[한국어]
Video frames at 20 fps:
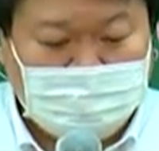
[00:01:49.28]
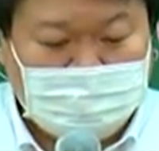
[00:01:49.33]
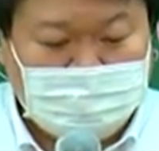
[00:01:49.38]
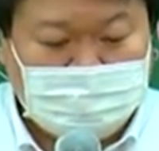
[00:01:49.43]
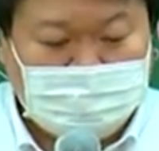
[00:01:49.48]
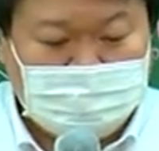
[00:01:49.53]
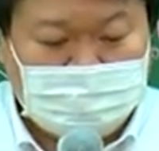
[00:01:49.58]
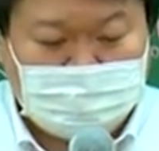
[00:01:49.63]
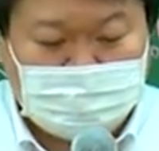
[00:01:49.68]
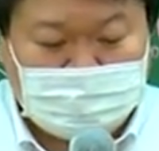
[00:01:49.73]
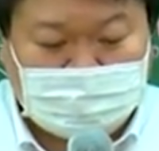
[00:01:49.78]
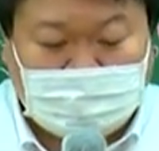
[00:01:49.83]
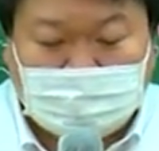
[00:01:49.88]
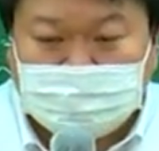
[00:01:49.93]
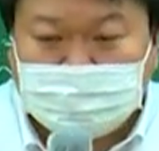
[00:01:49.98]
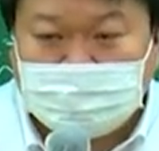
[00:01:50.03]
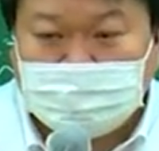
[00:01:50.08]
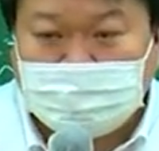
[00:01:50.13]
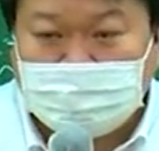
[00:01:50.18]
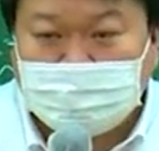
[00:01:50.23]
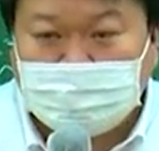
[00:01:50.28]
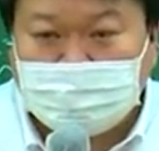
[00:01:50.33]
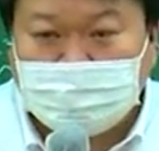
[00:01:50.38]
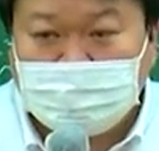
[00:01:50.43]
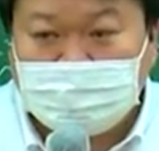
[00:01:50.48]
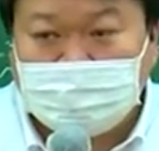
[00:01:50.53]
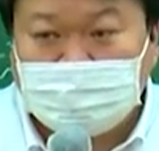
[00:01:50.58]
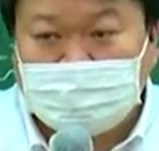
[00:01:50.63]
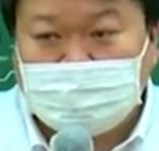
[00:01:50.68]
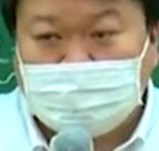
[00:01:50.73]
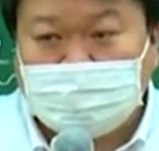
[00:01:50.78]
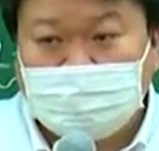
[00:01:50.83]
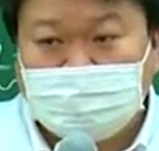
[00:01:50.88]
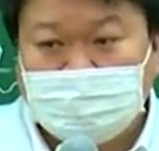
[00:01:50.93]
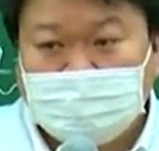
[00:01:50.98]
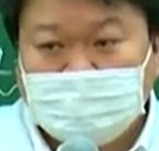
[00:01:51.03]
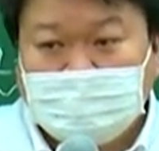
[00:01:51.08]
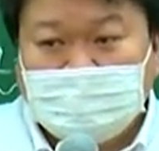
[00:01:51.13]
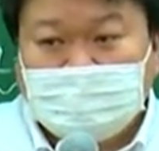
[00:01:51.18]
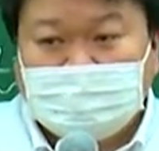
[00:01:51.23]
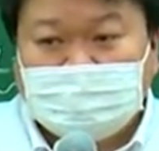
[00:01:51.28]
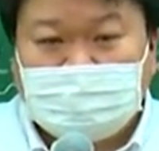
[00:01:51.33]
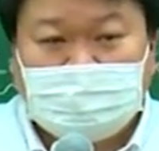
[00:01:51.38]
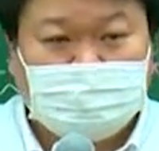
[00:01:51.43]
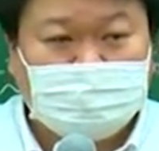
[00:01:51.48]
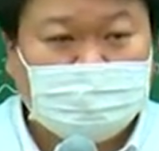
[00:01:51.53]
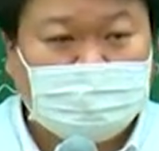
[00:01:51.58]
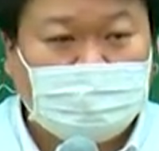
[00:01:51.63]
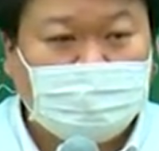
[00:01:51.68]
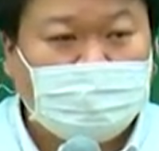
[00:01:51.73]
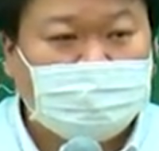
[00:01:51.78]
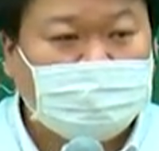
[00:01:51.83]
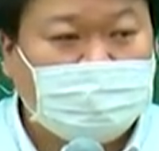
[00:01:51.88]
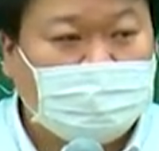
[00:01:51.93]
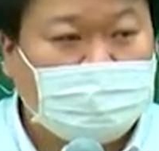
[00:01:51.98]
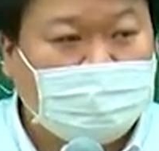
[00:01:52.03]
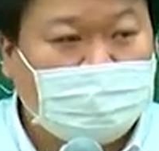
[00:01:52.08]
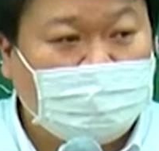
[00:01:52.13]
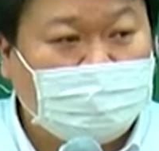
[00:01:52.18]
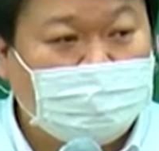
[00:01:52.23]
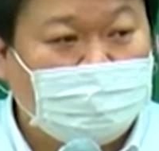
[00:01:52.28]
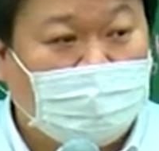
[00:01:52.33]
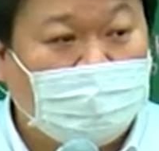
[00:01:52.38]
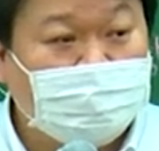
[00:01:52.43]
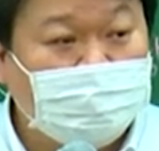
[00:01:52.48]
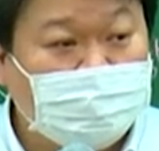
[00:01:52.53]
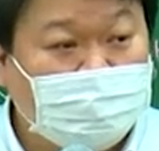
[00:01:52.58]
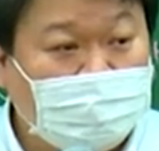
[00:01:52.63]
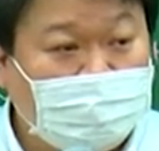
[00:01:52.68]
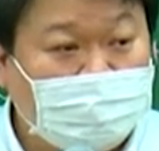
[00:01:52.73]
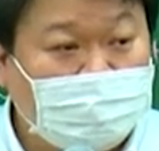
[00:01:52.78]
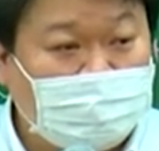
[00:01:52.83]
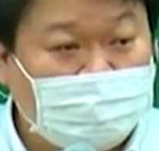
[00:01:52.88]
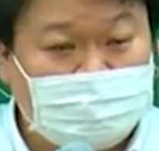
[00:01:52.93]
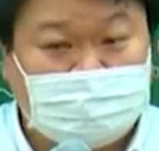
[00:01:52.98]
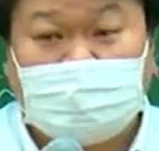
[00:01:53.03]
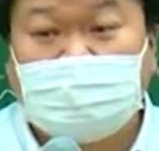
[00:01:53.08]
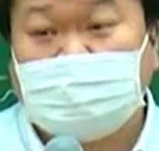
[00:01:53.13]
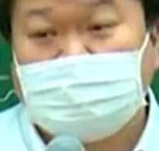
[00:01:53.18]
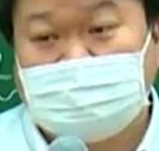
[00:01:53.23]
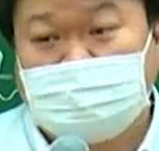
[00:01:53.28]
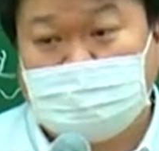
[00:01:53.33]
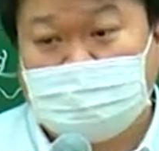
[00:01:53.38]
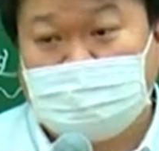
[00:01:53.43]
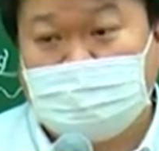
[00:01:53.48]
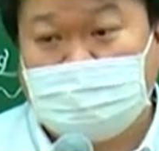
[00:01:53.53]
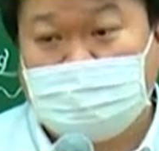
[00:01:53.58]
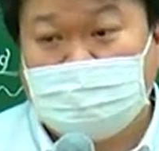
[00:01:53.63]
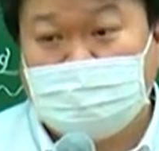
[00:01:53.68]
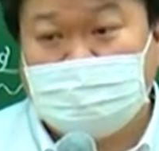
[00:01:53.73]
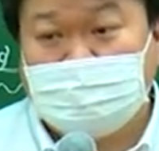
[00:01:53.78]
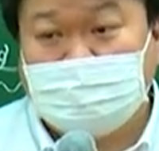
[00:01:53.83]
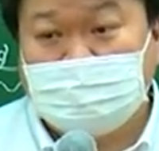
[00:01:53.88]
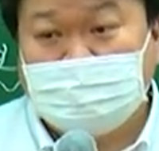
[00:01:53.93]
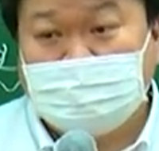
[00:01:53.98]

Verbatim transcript: 그래서 이제 우리 사무실에 보면은 채무자 회생에 관한 법률에 대한 책이 있어. 책이.